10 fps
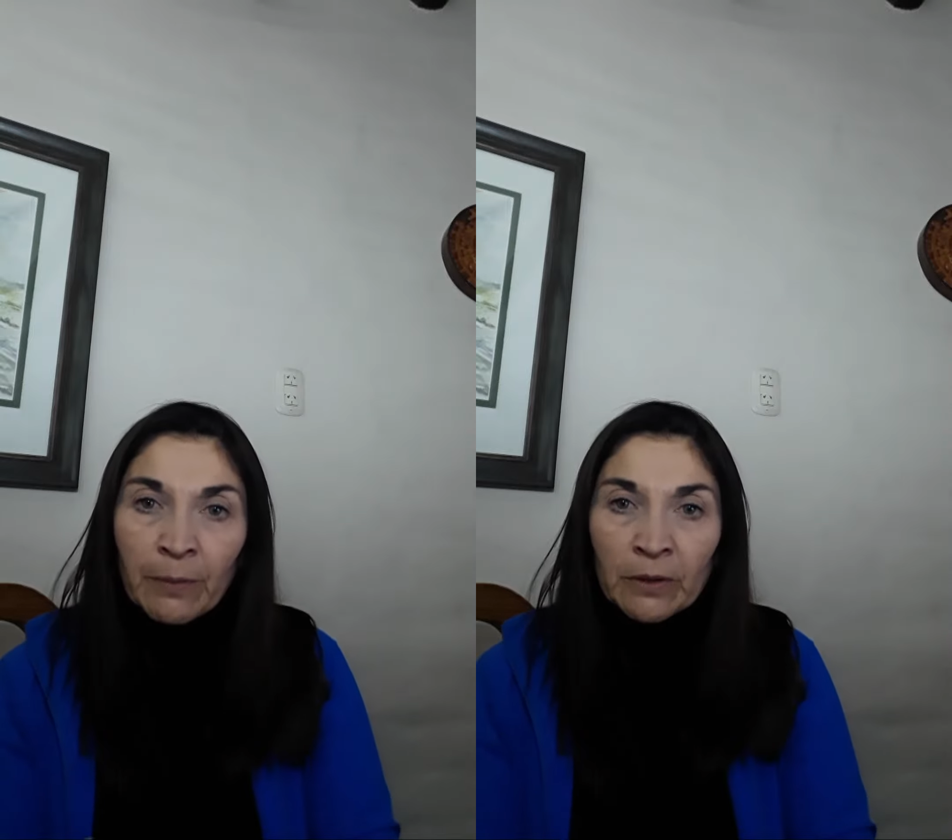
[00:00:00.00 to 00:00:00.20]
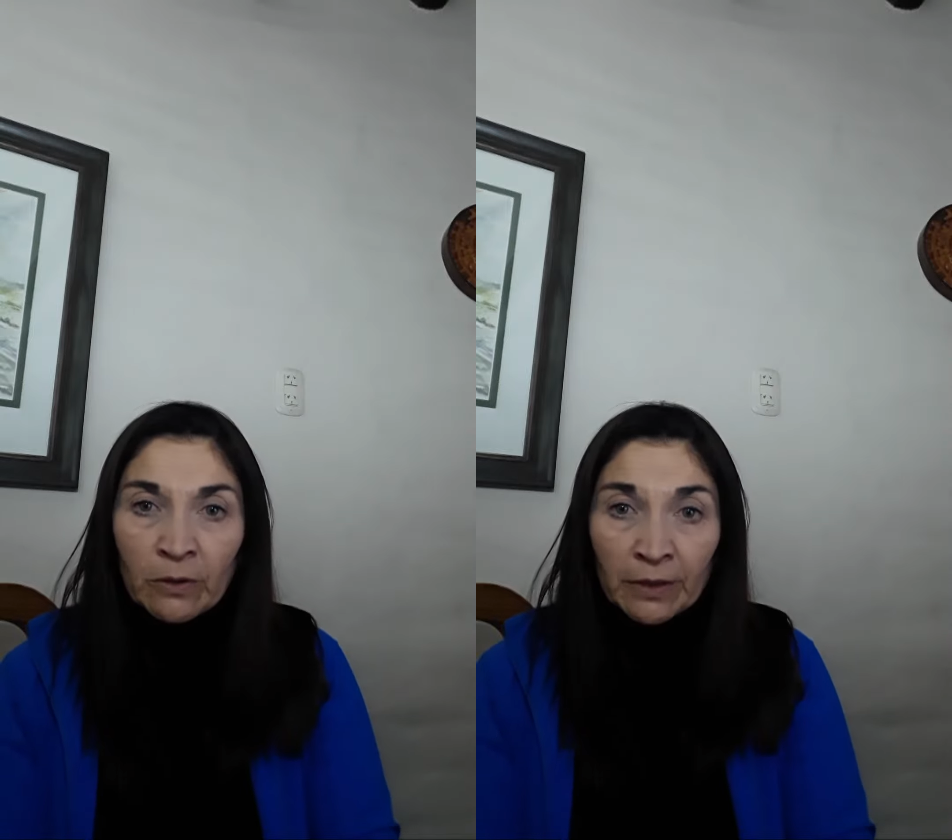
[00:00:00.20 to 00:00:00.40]

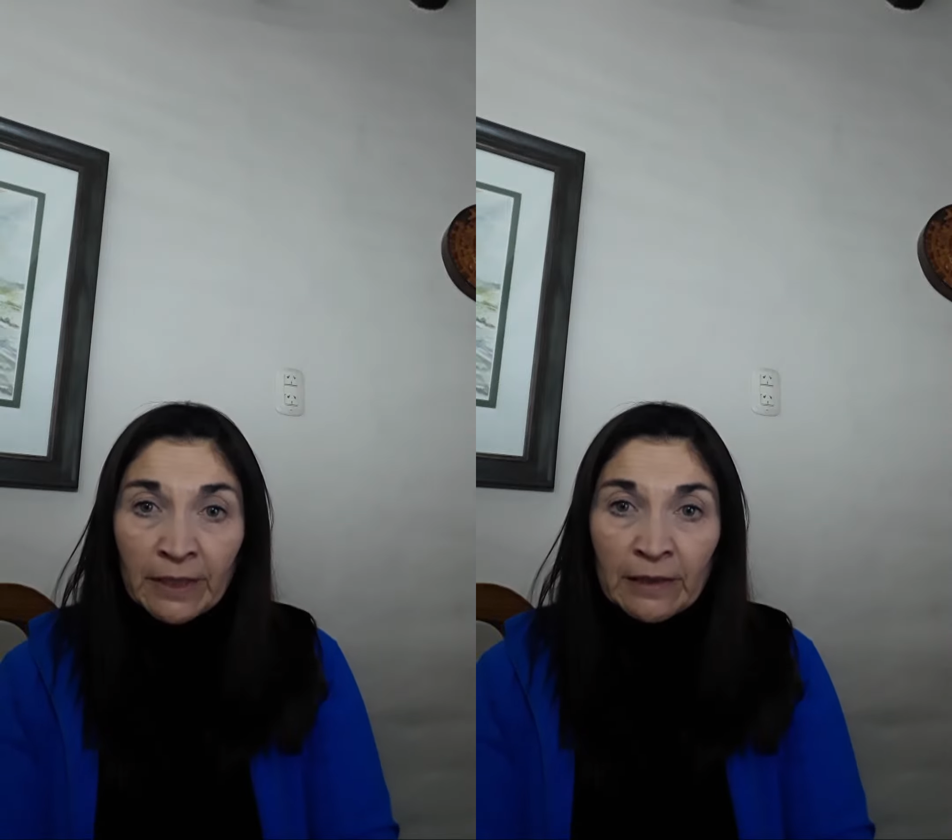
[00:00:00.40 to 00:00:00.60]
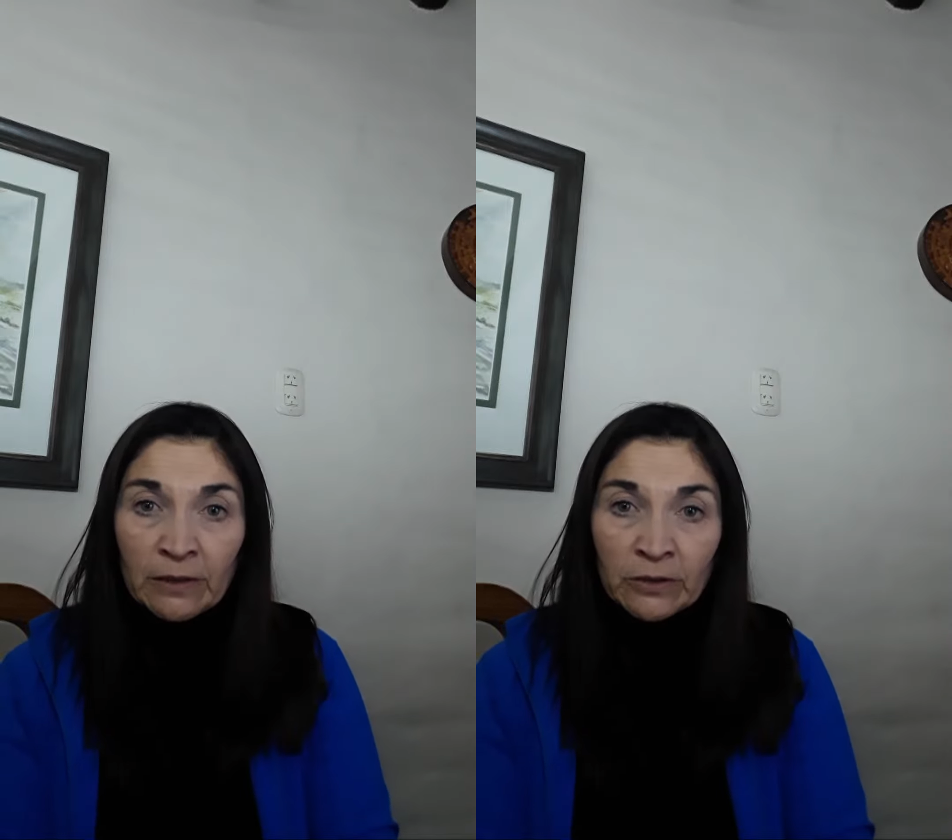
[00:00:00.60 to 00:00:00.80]
por
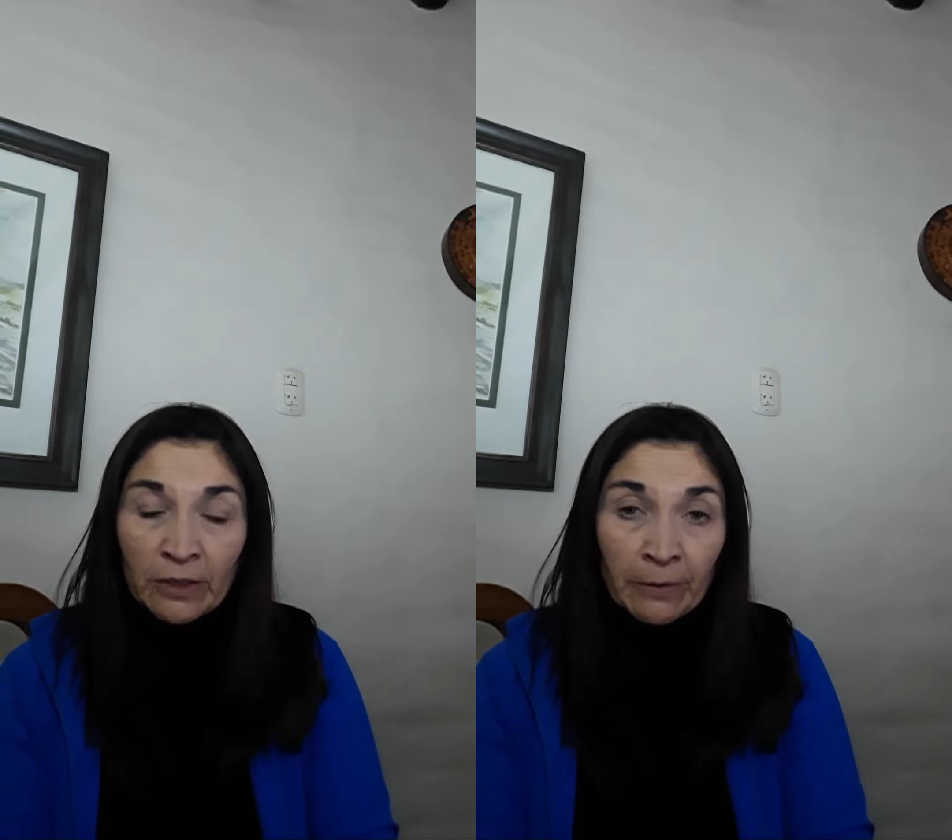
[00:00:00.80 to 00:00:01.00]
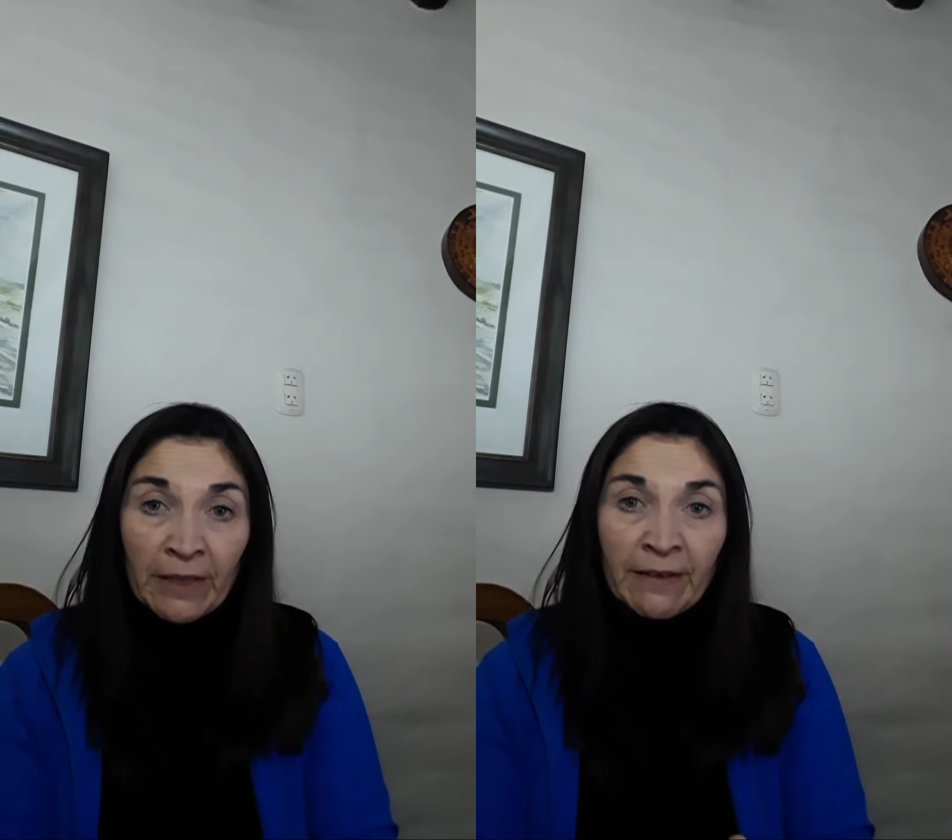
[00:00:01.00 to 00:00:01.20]
Cornelio
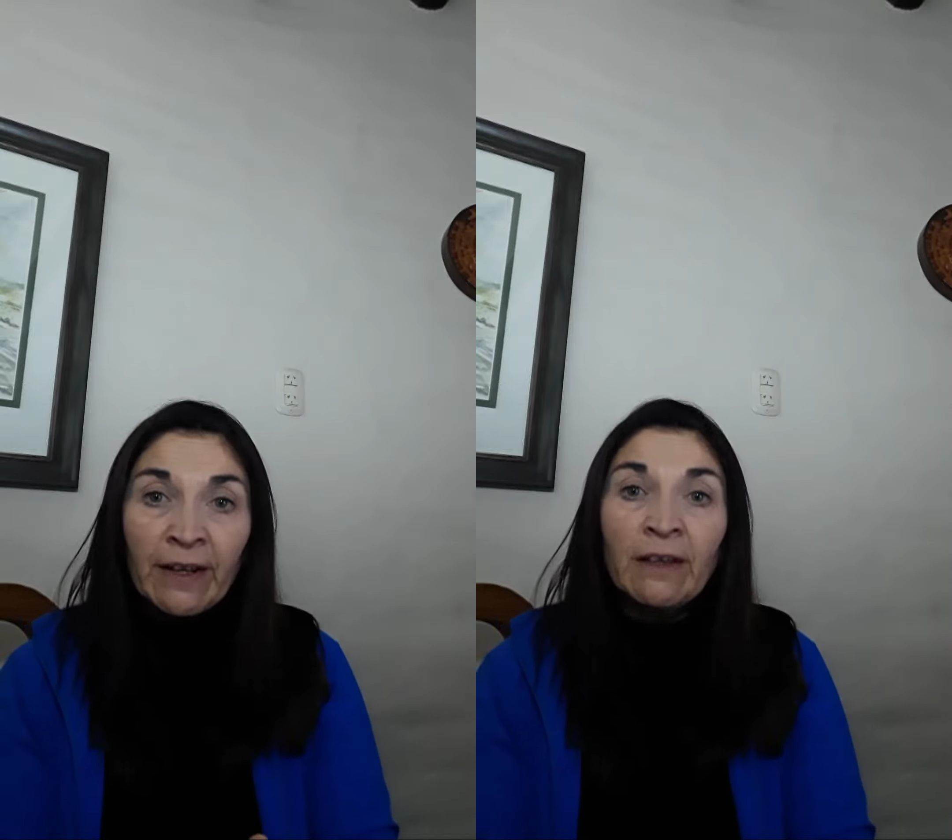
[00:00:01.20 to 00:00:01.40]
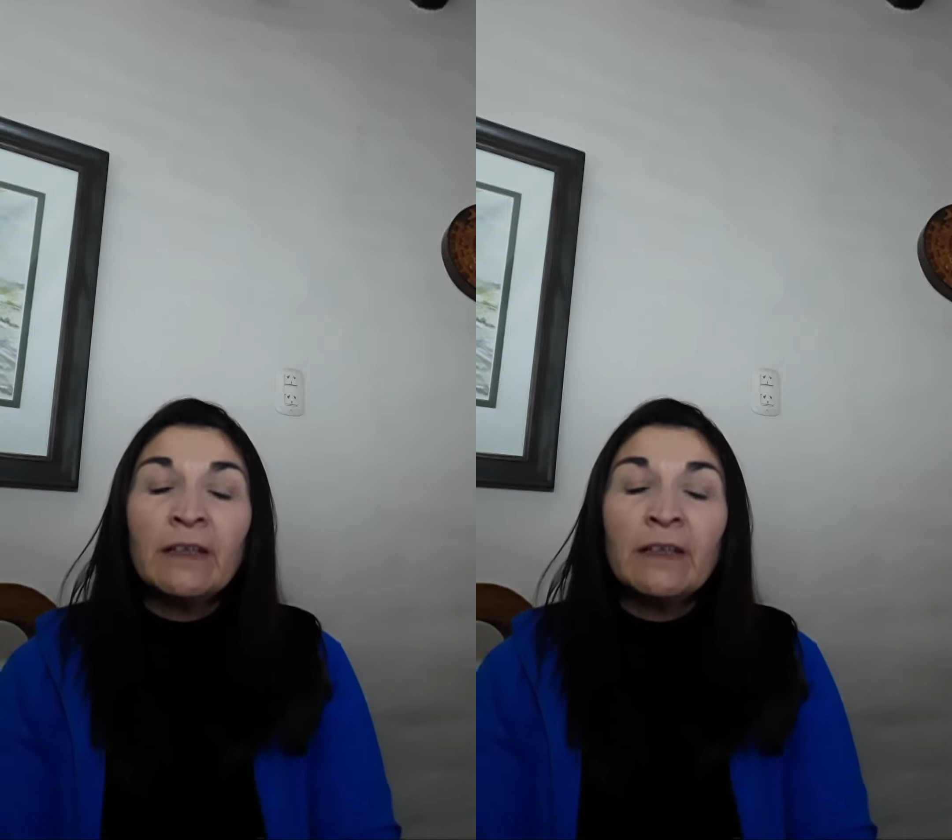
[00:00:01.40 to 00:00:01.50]
Saavedra,